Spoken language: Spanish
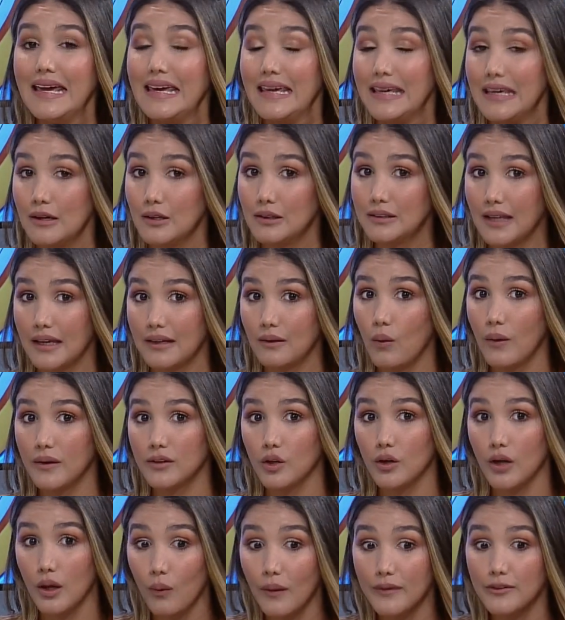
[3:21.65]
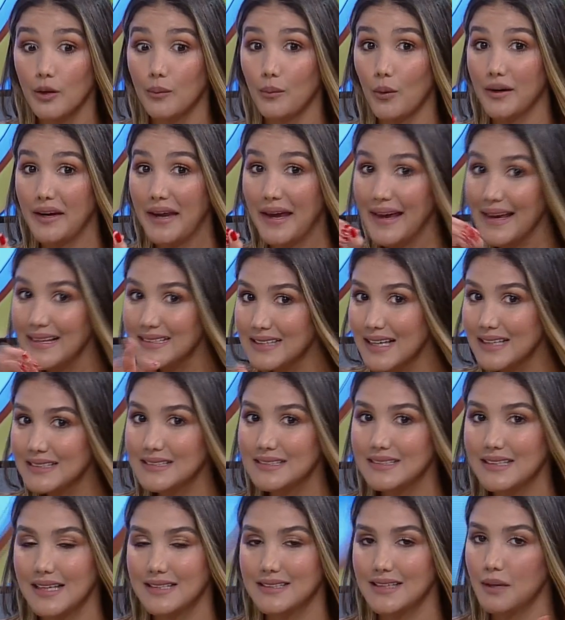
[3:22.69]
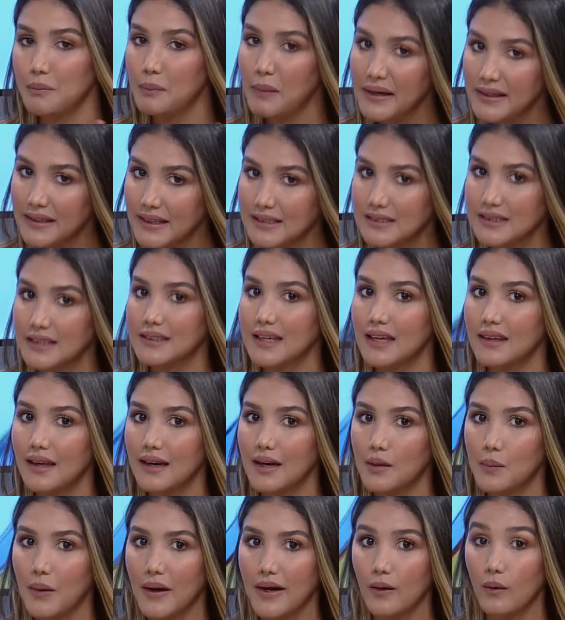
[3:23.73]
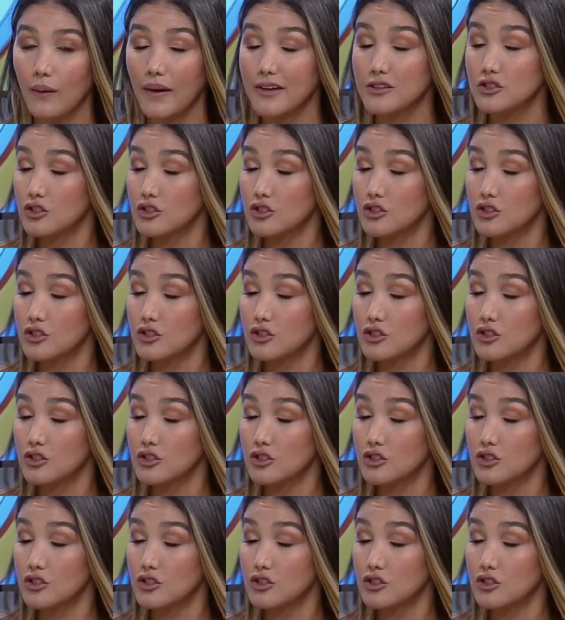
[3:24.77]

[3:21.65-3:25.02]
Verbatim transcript: Y te cuento que cuando ponían esas, esas partecitas de la película,